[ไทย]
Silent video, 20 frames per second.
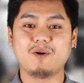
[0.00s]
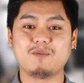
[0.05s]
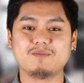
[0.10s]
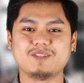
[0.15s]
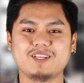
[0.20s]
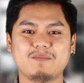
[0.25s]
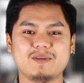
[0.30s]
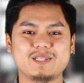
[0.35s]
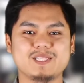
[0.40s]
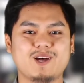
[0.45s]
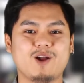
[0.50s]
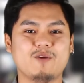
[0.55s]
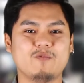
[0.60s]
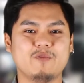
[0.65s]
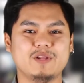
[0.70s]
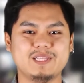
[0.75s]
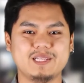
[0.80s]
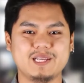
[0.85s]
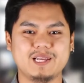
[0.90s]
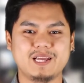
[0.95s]
ผมจะมาสอน
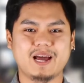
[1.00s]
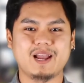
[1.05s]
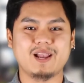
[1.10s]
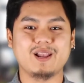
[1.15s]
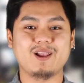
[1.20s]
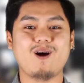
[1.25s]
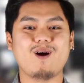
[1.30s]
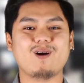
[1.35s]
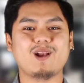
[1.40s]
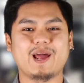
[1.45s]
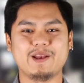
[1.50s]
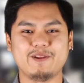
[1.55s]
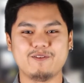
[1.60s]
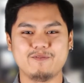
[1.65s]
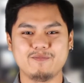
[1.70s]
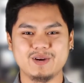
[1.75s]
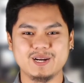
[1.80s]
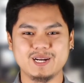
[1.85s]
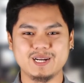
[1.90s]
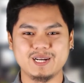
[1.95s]
วิธีคัดลอกลายนิ้ว
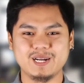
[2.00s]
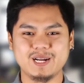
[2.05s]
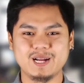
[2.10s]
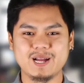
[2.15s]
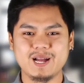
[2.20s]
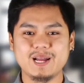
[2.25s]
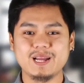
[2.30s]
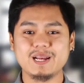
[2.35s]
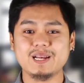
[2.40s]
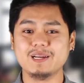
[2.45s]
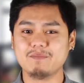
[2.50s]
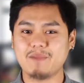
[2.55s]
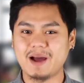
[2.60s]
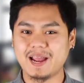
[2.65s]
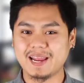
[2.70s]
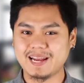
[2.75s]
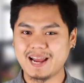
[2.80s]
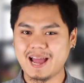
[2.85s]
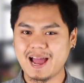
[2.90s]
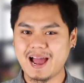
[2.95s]
มือหรือใบ
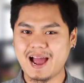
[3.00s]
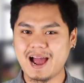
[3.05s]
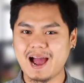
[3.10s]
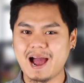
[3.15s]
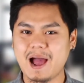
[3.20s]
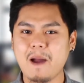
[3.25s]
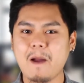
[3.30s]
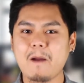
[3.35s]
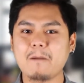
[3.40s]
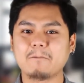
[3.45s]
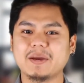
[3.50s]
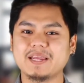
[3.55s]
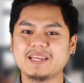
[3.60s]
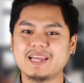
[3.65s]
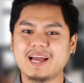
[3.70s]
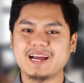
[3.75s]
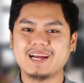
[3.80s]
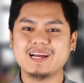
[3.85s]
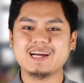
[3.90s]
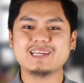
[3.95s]
หน้าไป
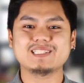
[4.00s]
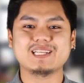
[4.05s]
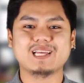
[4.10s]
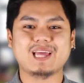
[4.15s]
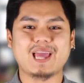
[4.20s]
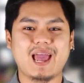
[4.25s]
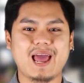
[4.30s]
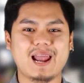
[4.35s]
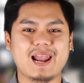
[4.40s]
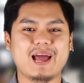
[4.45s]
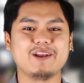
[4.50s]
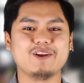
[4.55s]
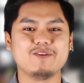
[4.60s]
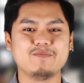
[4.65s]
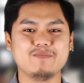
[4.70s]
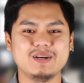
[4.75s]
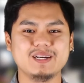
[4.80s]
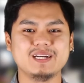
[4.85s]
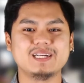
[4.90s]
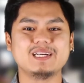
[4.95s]
ยังเครื่องสแกนลายนิ้ว
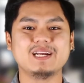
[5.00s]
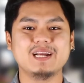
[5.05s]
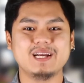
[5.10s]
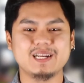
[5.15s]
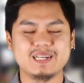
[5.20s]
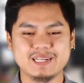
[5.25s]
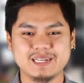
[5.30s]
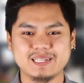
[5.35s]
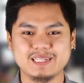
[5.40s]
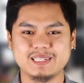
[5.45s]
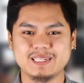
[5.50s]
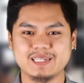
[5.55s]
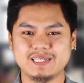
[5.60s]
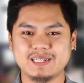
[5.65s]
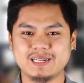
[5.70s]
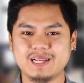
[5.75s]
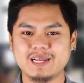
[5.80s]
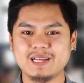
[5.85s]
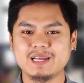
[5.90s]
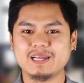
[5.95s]
มือเครื่องอื่น
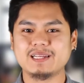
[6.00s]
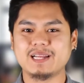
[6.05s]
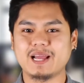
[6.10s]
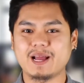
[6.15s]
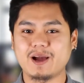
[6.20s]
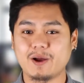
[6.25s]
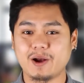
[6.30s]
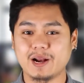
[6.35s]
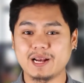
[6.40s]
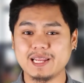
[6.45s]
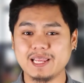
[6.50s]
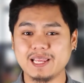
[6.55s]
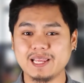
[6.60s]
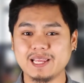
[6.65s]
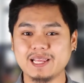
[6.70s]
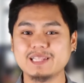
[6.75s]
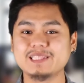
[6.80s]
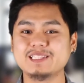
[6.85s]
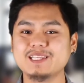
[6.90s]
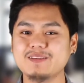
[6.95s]
ในกรณี
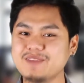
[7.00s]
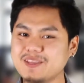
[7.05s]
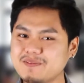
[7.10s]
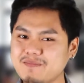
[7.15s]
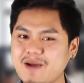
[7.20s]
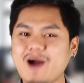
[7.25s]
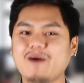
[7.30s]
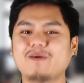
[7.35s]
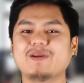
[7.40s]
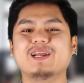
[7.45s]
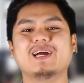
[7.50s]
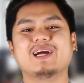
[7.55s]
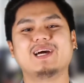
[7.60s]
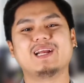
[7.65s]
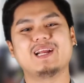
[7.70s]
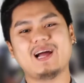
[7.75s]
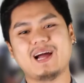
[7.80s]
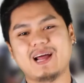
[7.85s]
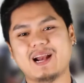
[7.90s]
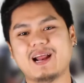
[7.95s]
ที่มีมากกว่าหนึ่งเค
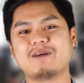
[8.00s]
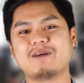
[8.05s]
รื่องค